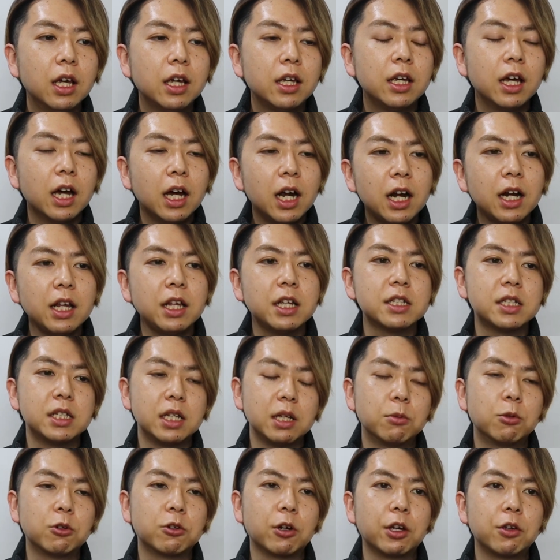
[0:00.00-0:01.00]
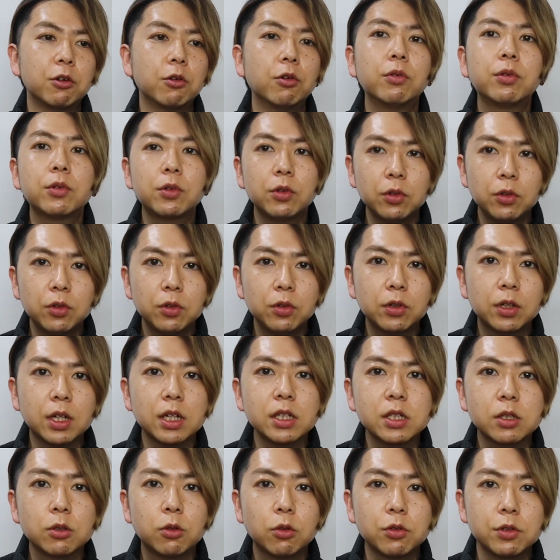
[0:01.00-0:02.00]
やはりですね、僕は洋服
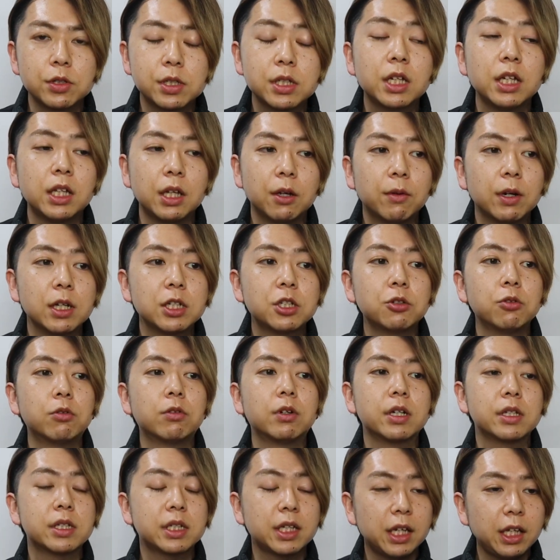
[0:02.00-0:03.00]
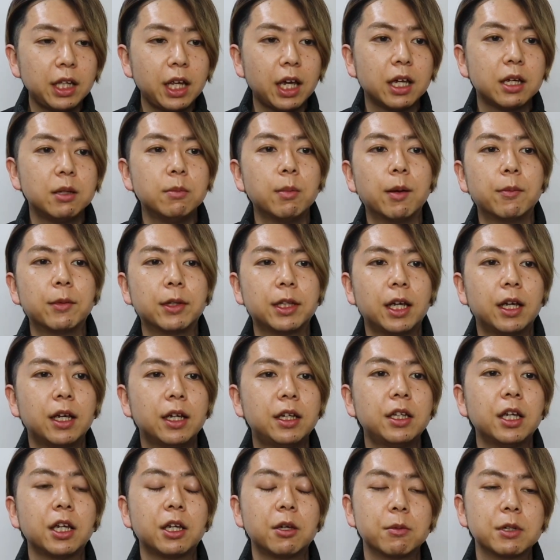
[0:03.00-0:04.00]
がすごく好きで、ファッションが好きで今まで生
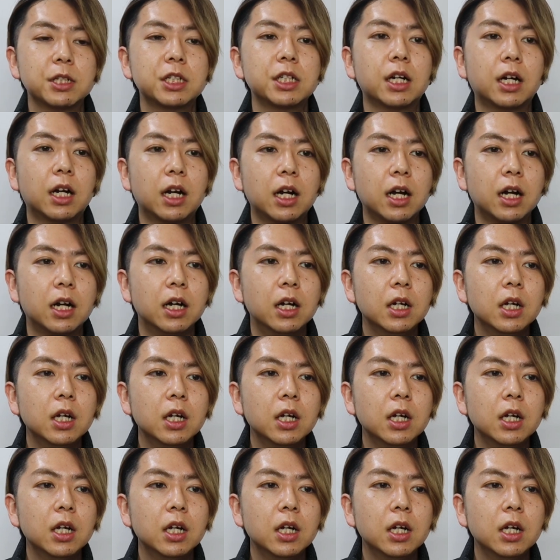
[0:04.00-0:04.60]
きてきましたから、